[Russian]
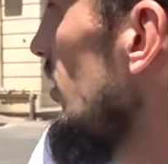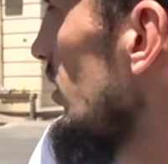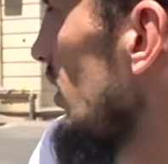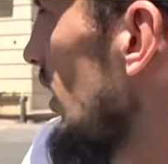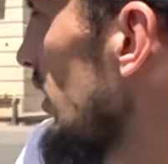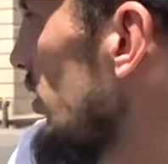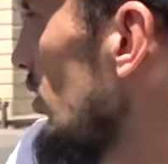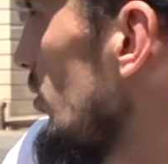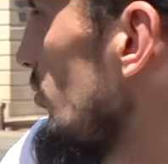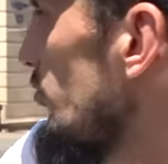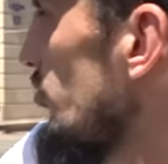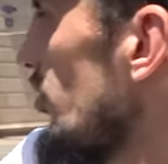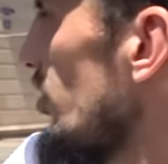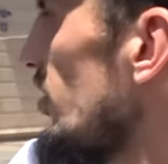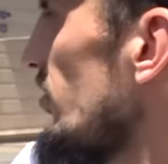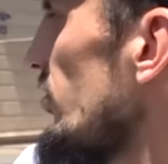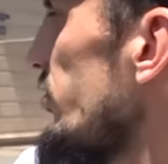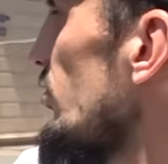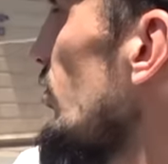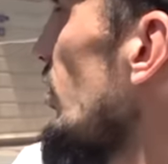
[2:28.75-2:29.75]
такие
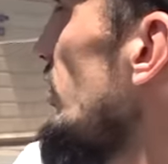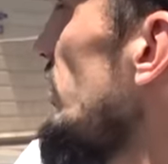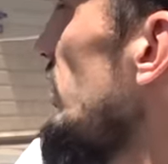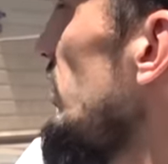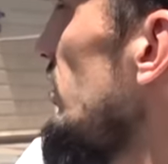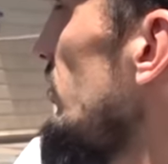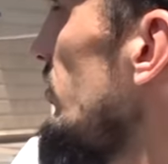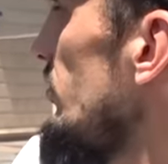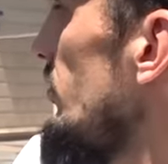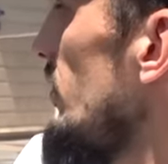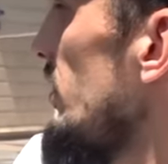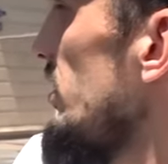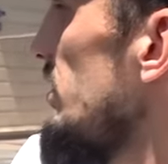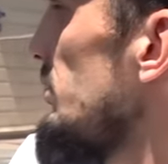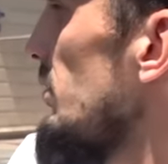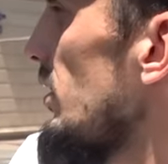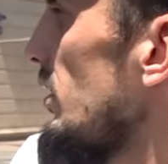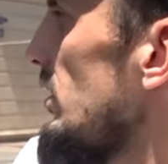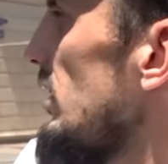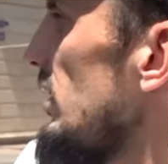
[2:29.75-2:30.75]
МЧС, но они дверь не
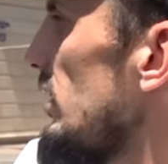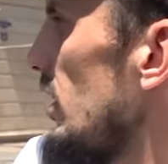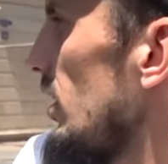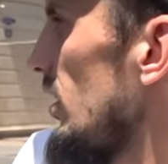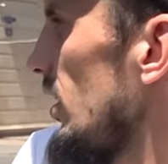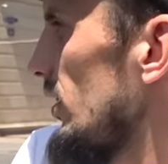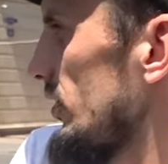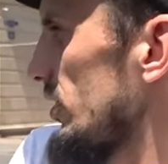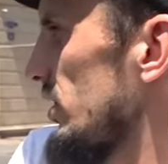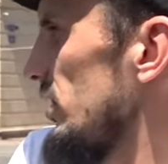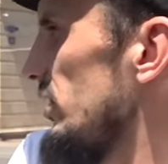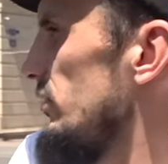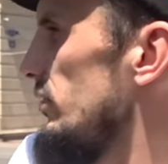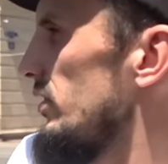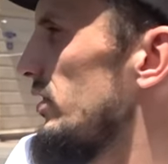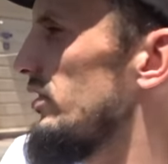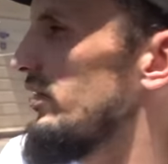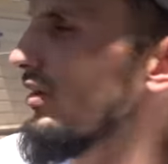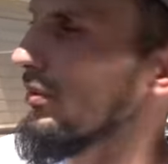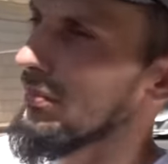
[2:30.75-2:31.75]
могли открыть,
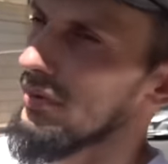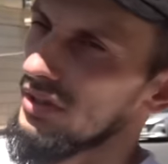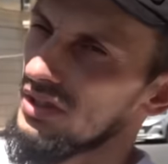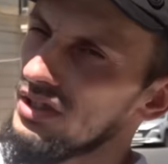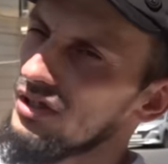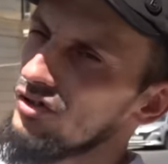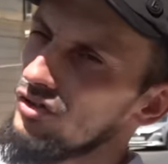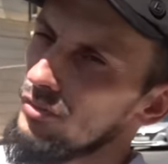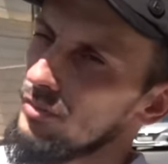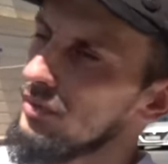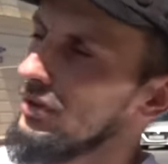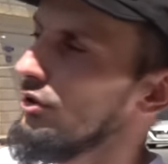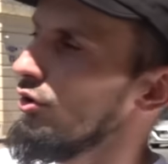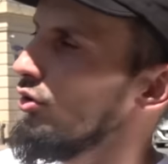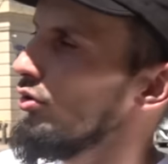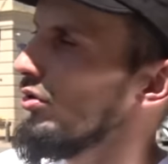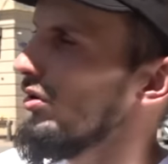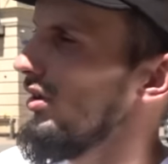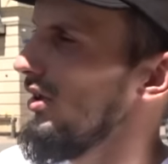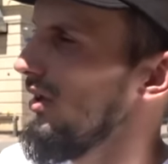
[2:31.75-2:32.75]
дверь заблокирована была,
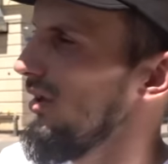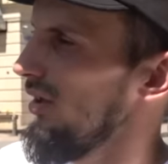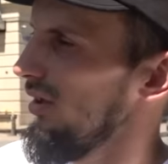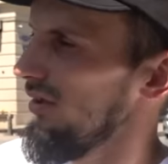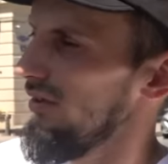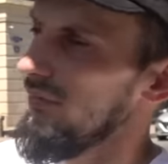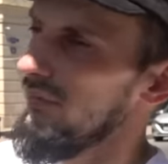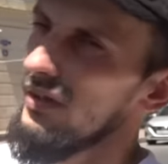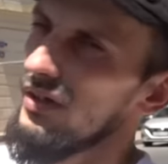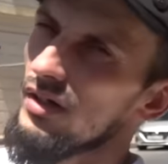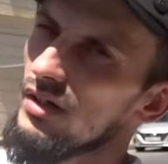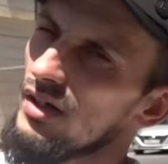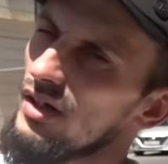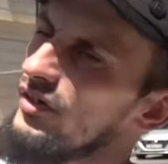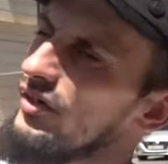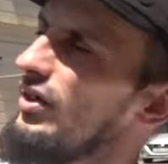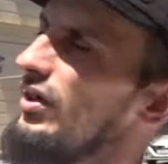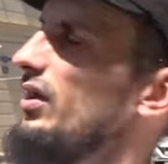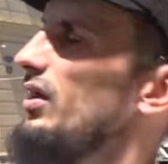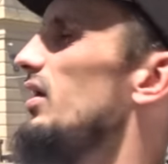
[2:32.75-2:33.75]
ее дверь
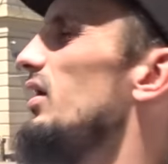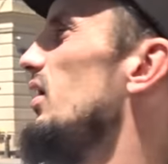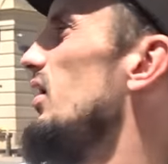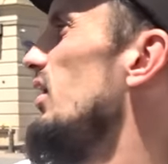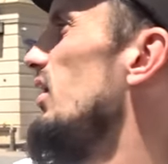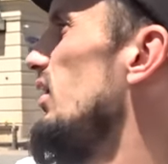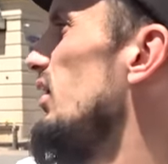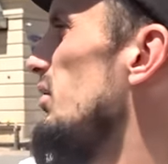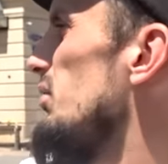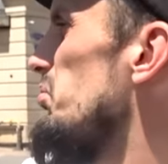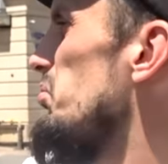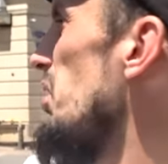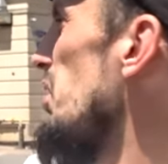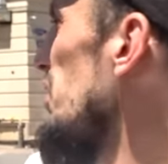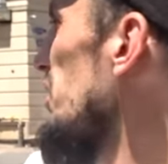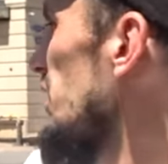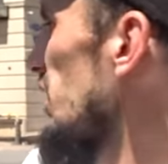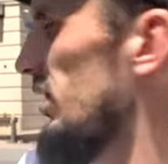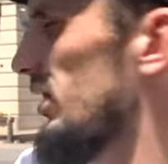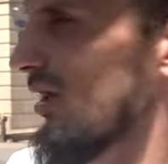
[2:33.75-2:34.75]
резали,
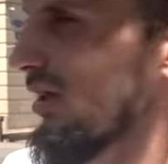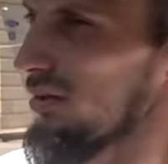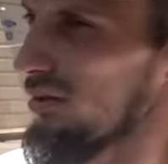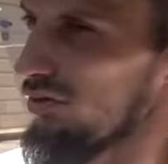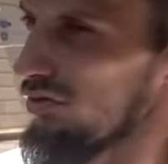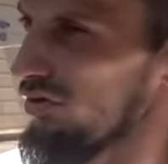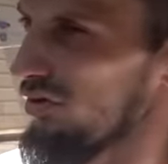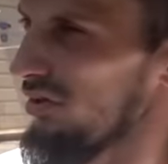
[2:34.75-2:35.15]
болгарки, короче